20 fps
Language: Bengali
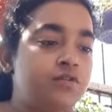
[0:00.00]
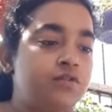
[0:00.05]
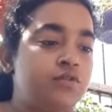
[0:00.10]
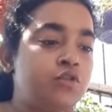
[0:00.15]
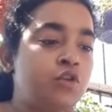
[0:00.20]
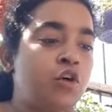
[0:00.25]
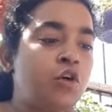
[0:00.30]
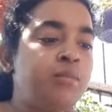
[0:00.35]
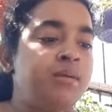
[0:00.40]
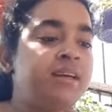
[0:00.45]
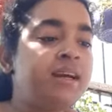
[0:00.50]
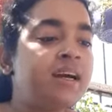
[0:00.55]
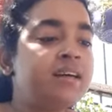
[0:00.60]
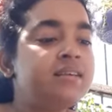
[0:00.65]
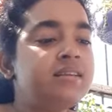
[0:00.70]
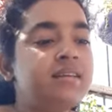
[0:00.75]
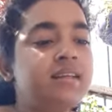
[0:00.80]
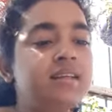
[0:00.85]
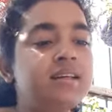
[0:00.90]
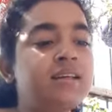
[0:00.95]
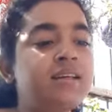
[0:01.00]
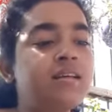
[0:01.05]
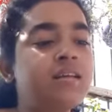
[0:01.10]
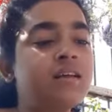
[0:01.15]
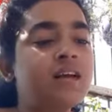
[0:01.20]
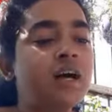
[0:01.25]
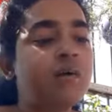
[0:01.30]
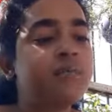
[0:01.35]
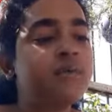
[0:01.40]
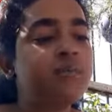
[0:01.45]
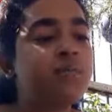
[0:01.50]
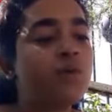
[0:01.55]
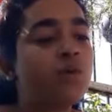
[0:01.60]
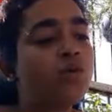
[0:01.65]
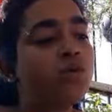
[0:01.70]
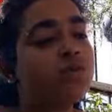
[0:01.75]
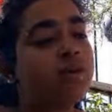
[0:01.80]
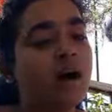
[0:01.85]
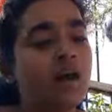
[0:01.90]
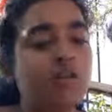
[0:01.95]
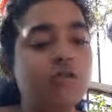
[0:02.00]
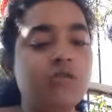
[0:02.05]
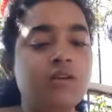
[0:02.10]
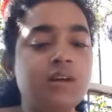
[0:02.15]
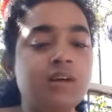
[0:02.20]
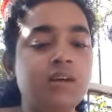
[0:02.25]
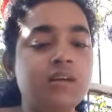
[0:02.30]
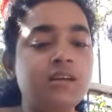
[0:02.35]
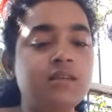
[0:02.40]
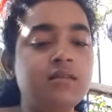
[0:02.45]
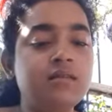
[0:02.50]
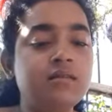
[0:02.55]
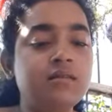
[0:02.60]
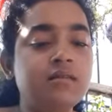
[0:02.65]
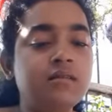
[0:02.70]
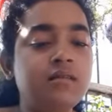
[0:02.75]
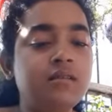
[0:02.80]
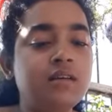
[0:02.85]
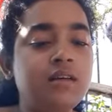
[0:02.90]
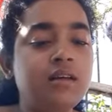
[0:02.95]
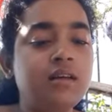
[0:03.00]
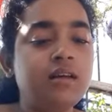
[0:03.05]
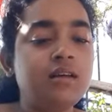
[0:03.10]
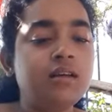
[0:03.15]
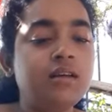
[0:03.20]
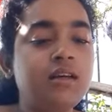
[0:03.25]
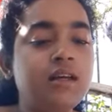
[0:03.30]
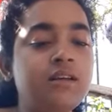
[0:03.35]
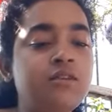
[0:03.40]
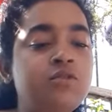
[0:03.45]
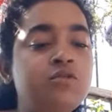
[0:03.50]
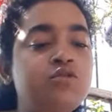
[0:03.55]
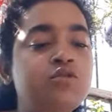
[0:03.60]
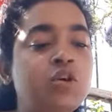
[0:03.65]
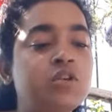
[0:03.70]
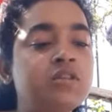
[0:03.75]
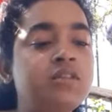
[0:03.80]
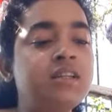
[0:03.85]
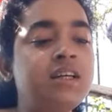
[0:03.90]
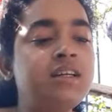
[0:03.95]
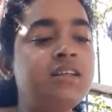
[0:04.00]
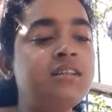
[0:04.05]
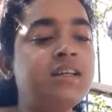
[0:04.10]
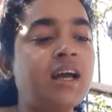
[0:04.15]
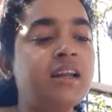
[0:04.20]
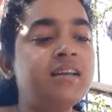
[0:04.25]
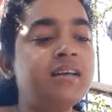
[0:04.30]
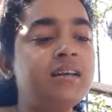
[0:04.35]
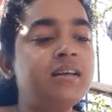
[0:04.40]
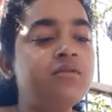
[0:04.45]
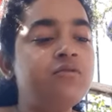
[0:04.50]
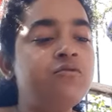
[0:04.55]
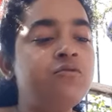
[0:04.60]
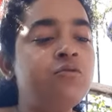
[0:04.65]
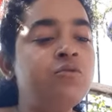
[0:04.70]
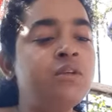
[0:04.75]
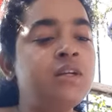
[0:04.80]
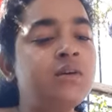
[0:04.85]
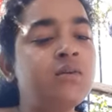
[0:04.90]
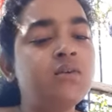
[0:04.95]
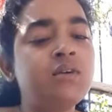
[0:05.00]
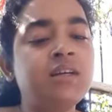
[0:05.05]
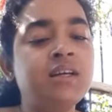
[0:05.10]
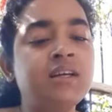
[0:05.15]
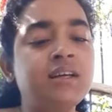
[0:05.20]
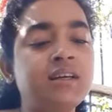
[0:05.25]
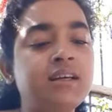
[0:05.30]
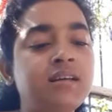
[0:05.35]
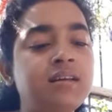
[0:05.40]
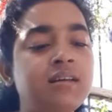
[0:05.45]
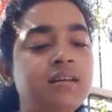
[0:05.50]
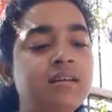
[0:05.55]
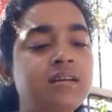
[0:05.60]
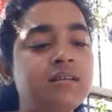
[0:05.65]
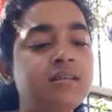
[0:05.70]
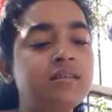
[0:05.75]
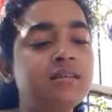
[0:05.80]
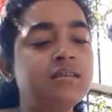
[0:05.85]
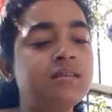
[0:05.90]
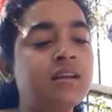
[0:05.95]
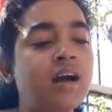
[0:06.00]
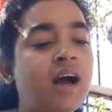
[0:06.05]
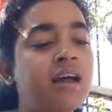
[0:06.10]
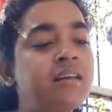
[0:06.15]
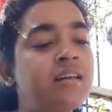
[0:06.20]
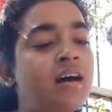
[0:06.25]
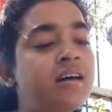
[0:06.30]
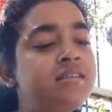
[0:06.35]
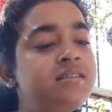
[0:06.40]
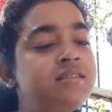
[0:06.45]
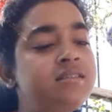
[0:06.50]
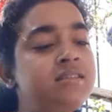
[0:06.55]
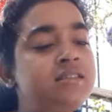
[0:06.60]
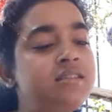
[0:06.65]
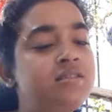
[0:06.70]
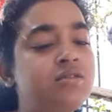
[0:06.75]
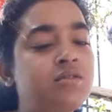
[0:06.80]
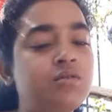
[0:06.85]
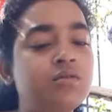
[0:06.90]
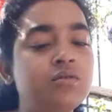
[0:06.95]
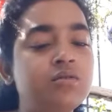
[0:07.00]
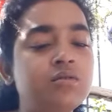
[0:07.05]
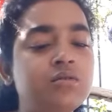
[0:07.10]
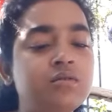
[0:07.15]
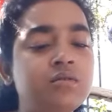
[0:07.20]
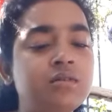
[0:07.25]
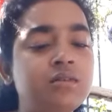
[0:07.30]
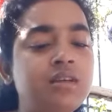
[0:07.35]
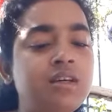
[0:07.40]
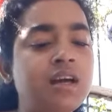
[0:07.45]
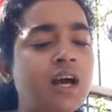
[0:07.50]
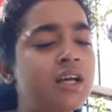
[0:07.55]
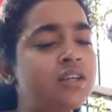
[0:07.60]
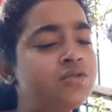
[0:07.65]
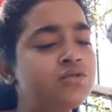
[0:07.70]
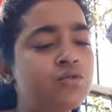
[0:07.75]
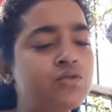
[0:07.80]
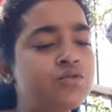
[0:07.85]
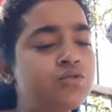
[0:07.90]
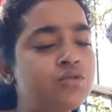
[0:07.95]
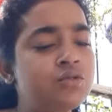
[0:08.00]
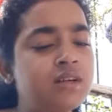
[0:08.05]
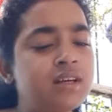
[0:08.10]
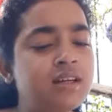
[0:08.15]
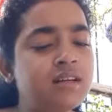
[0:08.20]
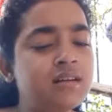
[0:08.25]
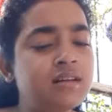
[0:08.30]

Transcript: ছবি আঁকতে আমার বড় ভালো লাগে কিছু যত্নের টানে ফুটে ওঠে নানান চিত্র কি আশ্চর্য না